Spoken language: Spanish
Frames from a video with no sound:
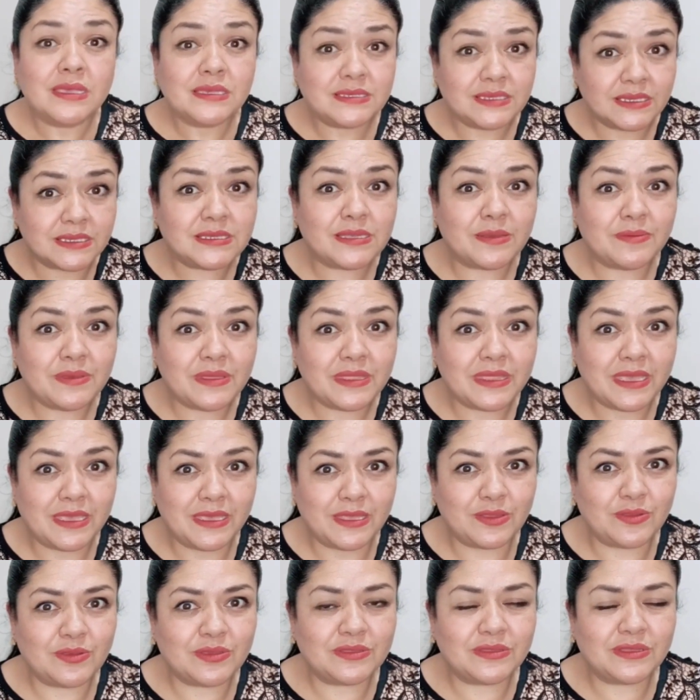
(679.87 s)
Si este
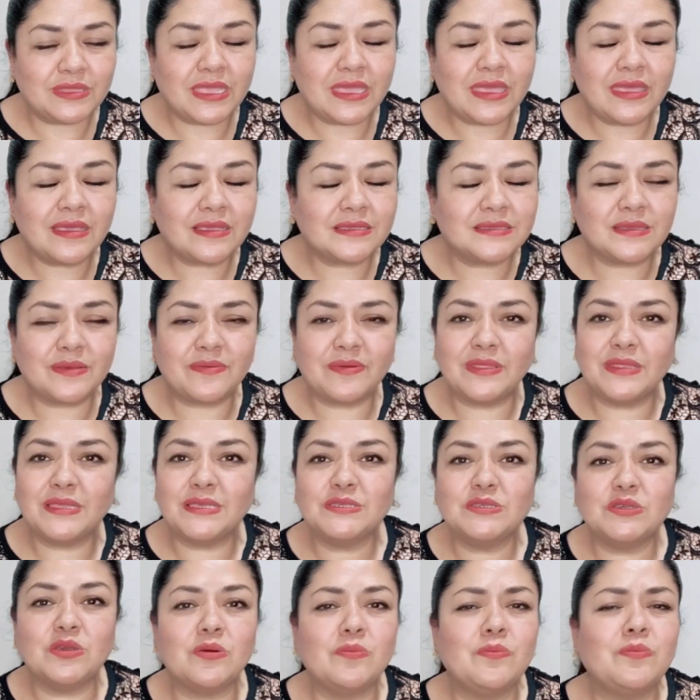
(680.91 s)
videito te es de
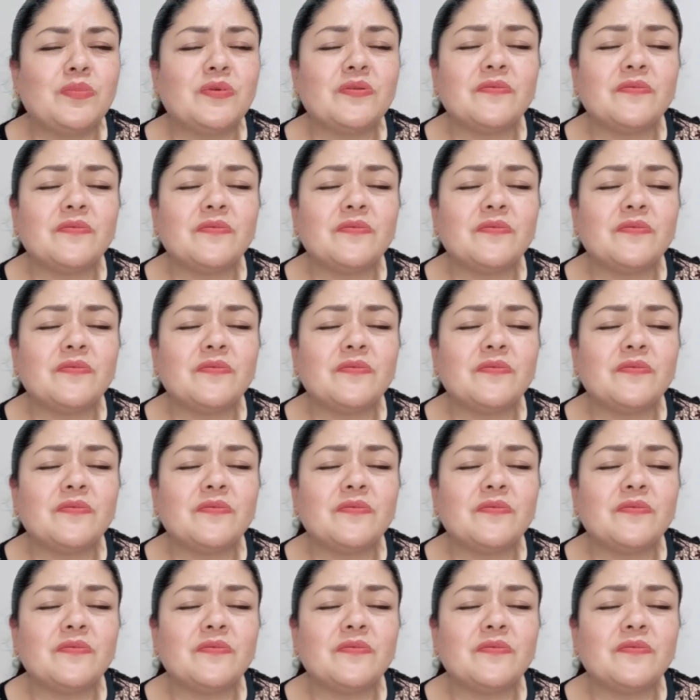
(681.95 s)
bendición,